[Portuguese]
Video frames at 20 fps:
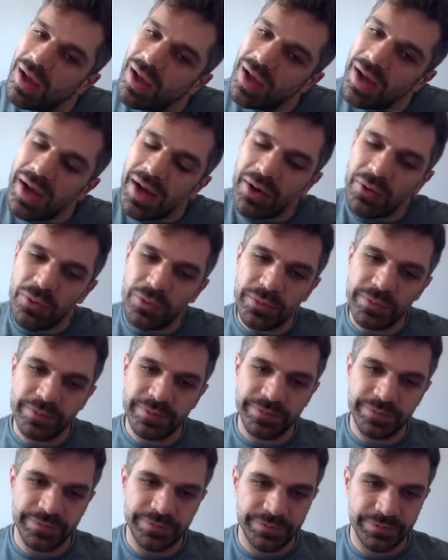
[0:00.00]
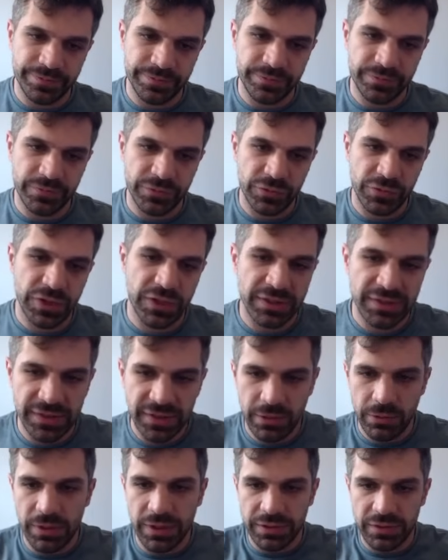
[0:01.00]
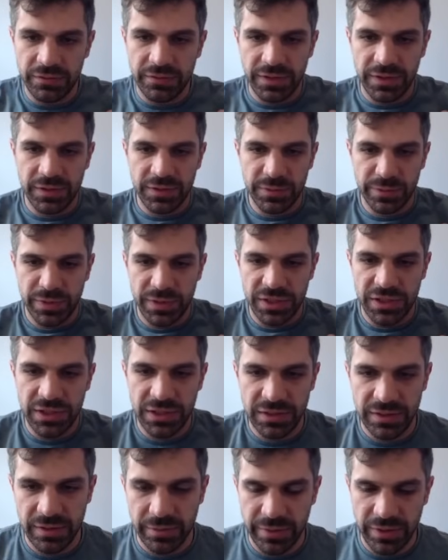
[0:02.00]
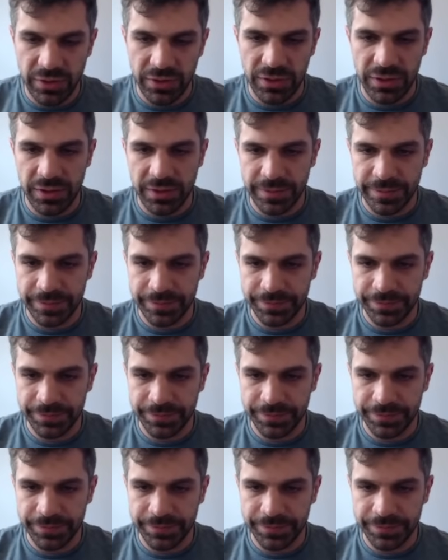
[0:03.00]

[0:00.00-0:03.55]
Au. Vou jogar C4, vai expandir essa maioria.